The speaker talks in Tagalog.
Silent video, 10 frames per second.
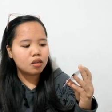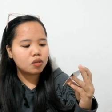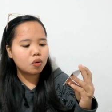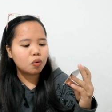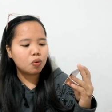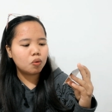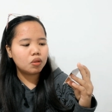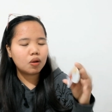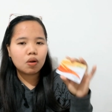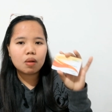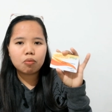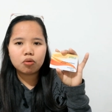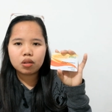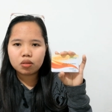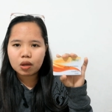So, hindi ko alam
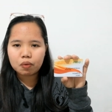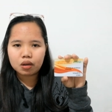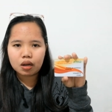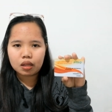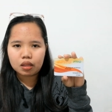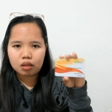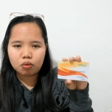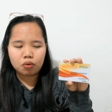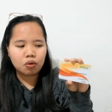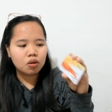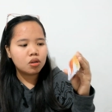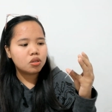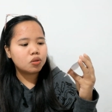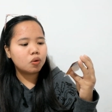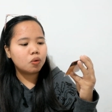kung anong tawag nila dito.
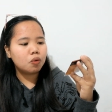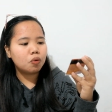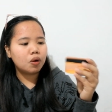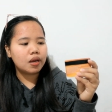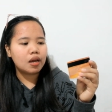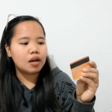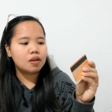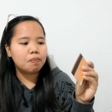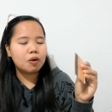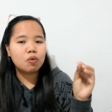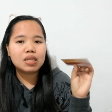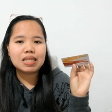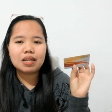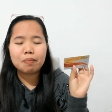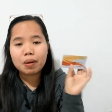So, ayan. Pag
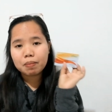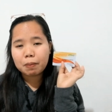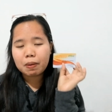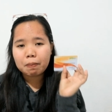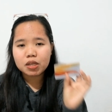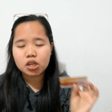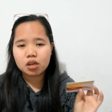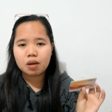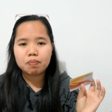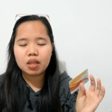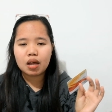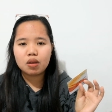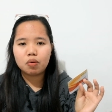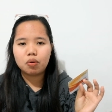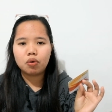once na mag magpapacheck up
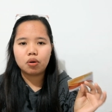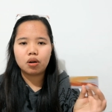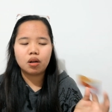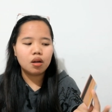tayo or